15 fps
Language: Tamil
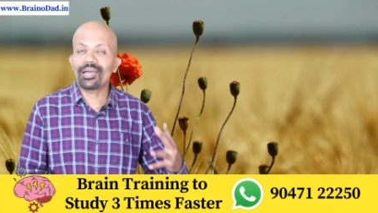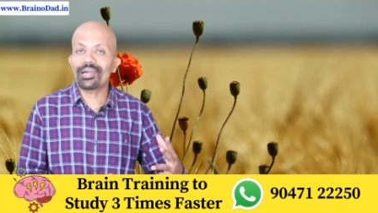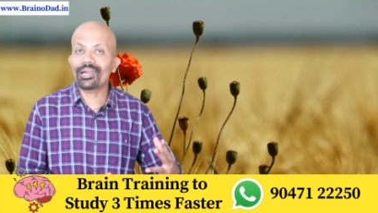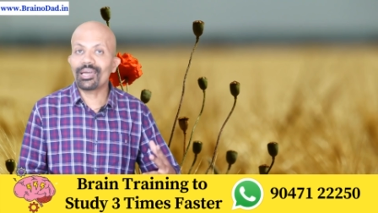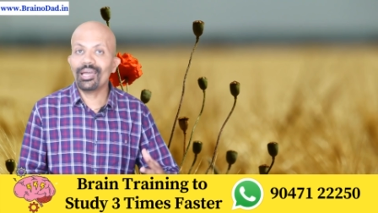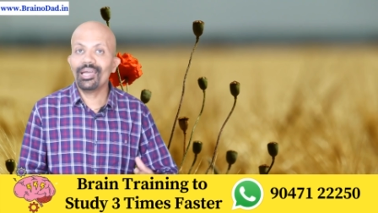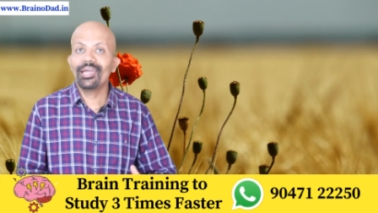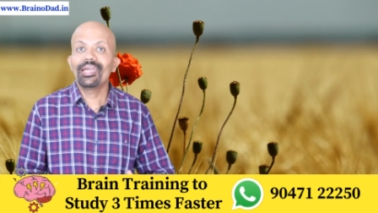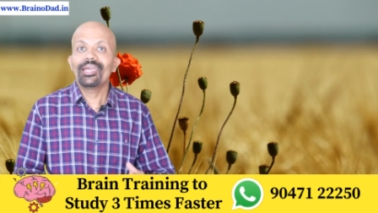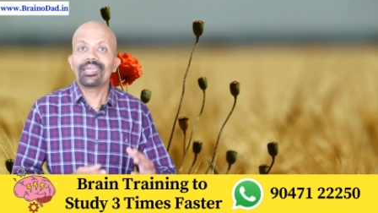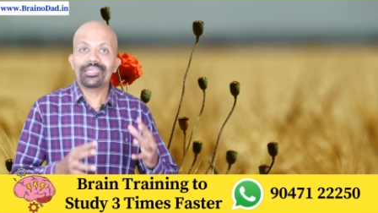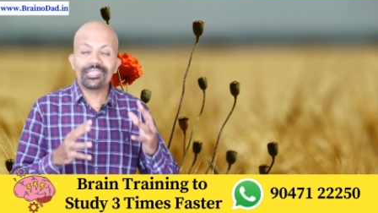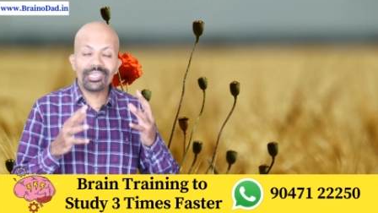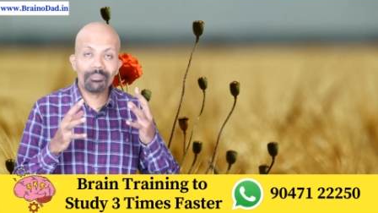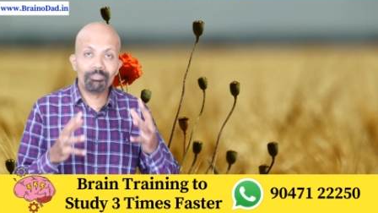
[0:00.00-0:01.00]
ஆனால்
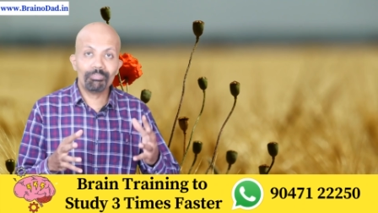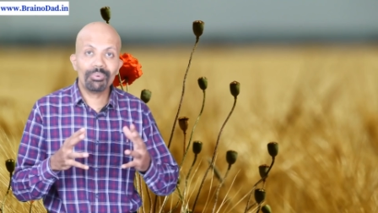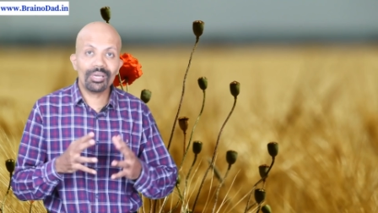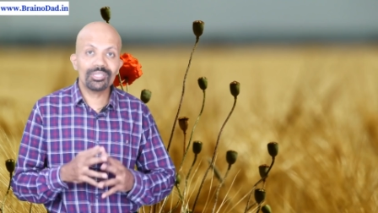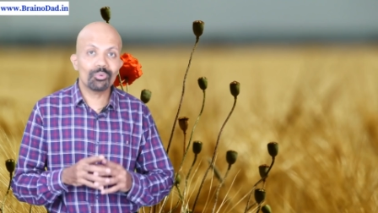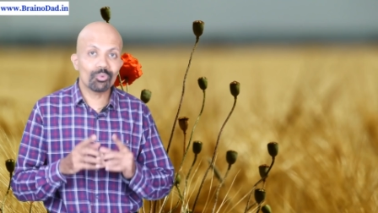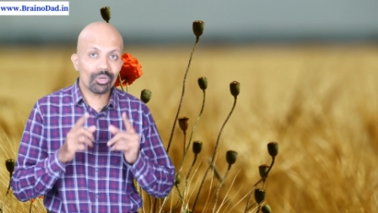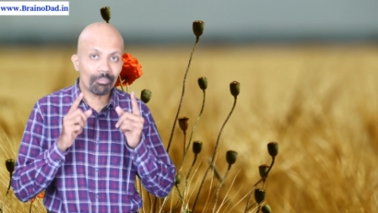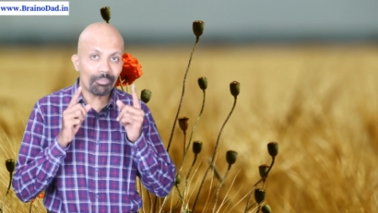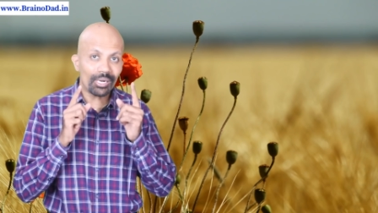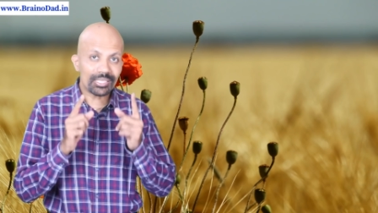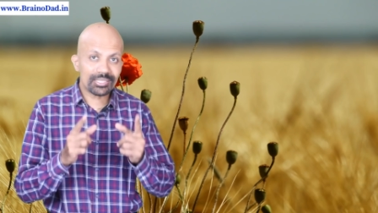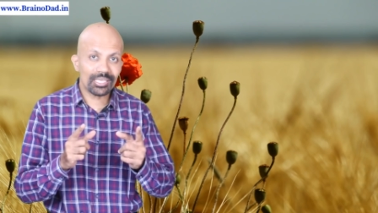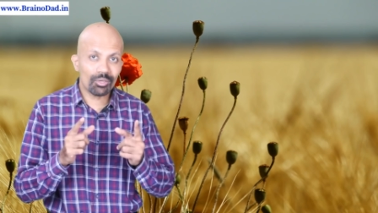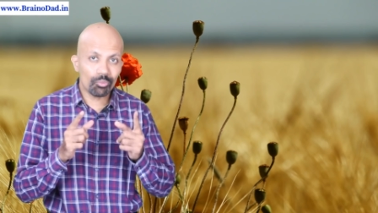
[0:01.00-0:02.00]
எப்போ அது உங்கள்
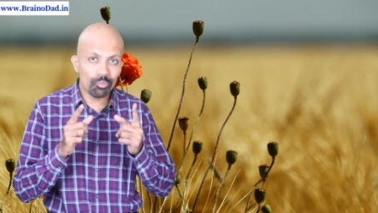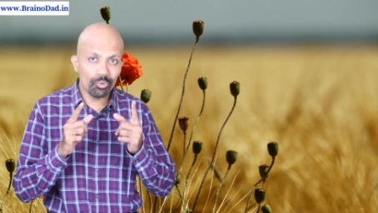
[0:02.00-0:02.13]
மனசில்